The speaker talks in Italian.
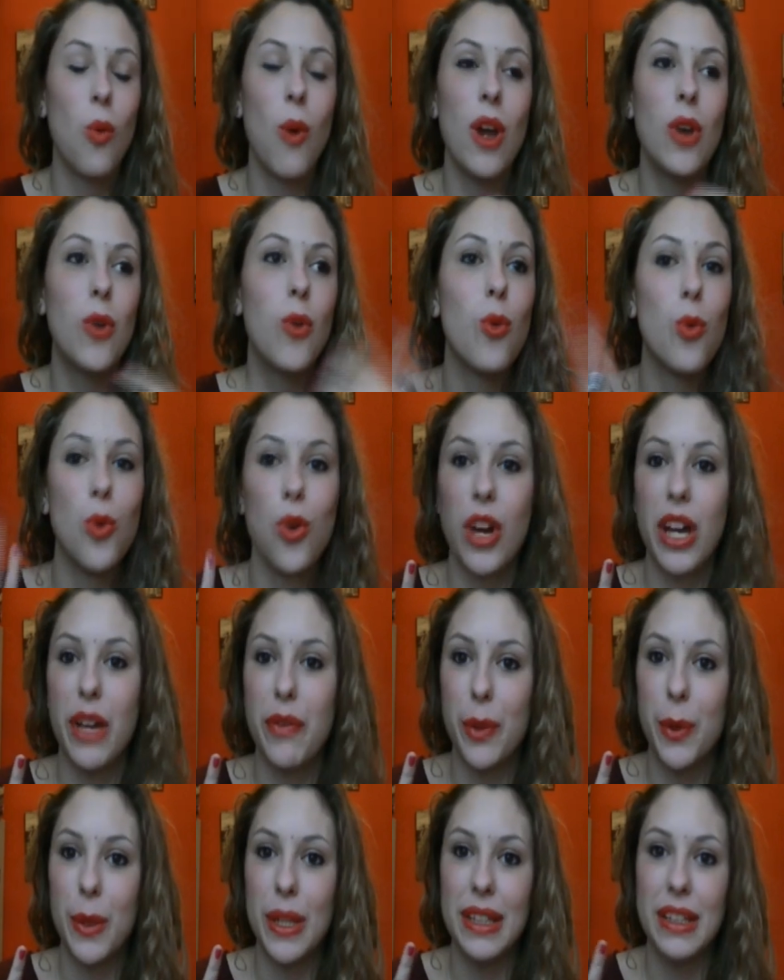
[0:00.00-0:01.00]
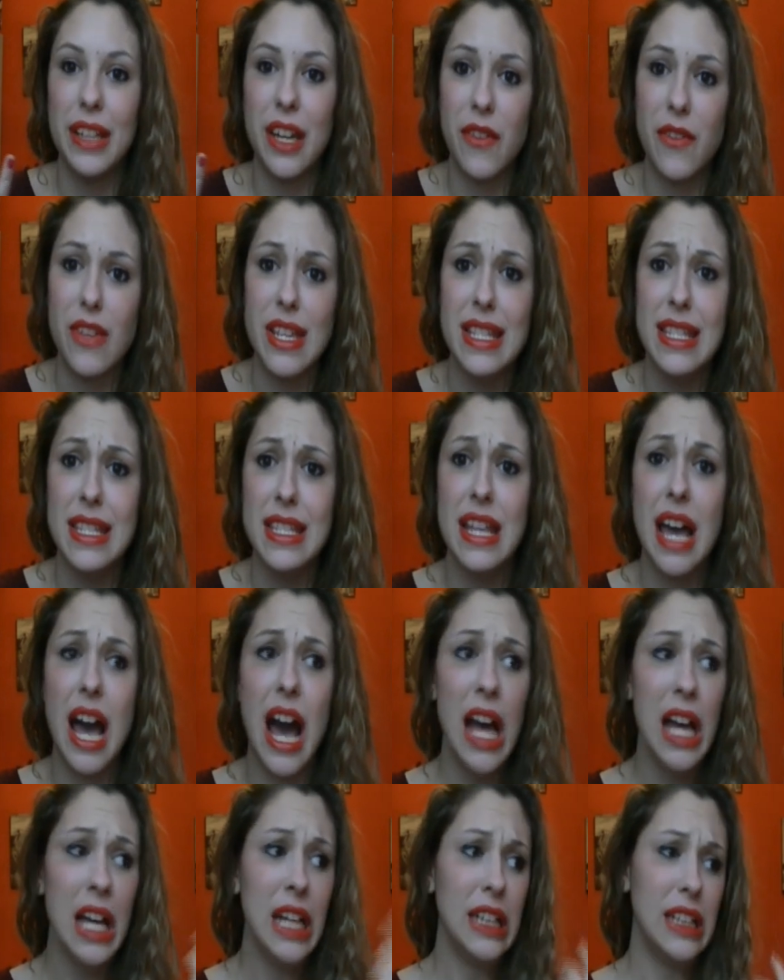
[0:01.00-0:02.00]
qualcuno che fa
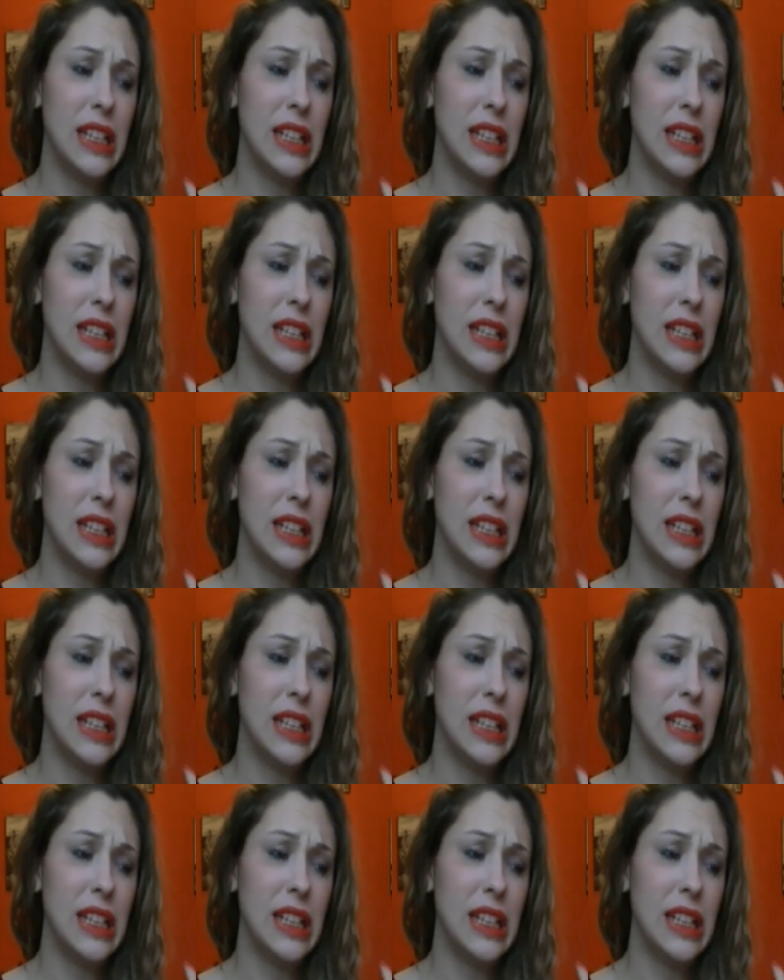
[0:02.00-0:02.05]
un'intervista,